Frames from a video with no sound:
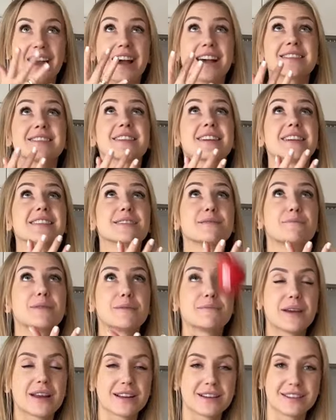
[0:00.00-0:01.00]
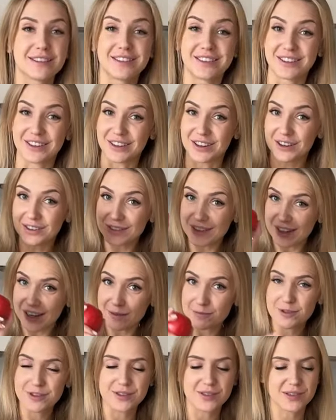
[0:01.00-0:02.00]
A z okazji premiery
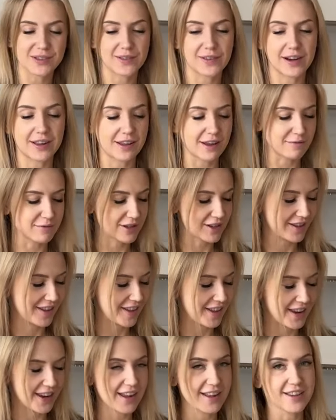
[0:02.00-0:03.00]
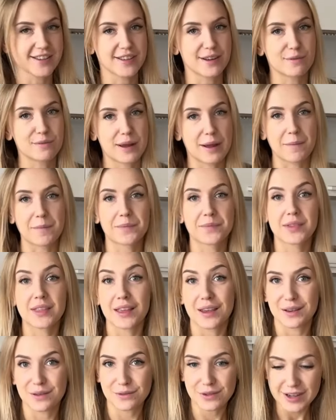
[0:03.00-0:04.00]
nowych e-booków stwierdziłam, że śniadanie zrobię
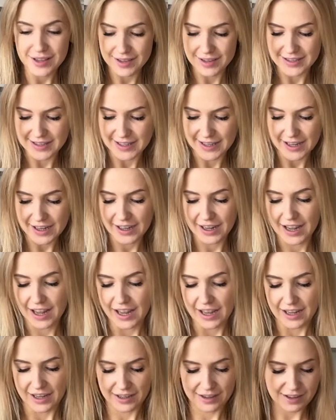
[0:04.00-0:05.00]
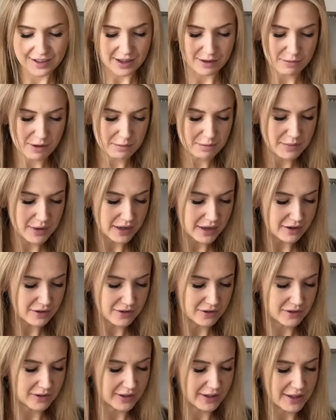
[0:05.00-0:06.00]
właśnie z nich. I dzisiaj mam
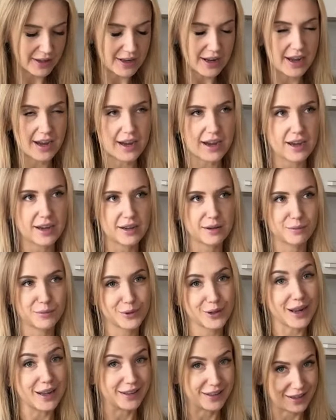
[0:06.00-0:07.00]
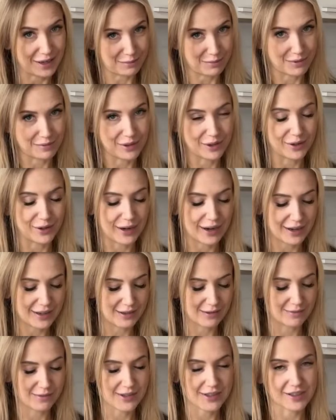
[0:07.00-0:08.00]
mega ochotę na buratę na
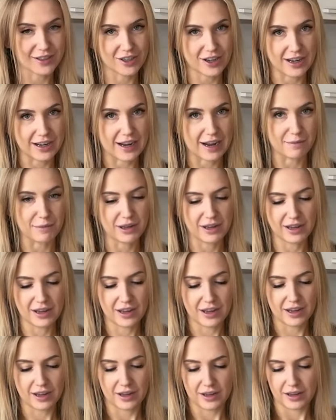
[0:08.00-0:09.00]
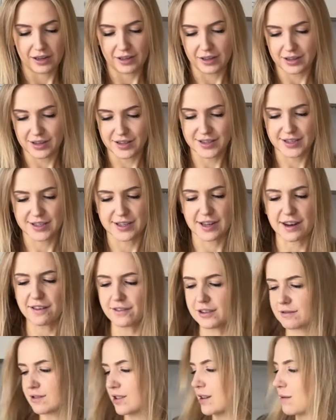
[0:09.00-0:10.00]
pomidorach z krzankami. I tak się
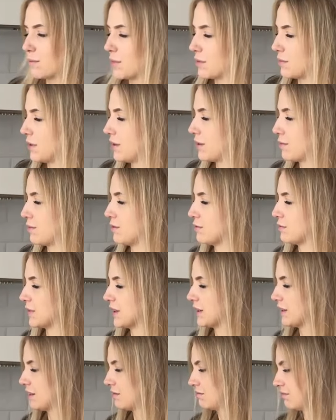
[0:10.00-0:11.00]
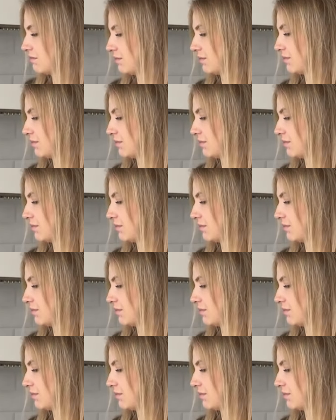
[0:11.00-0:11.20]
zastanawiam, czy ten pomidor był myty.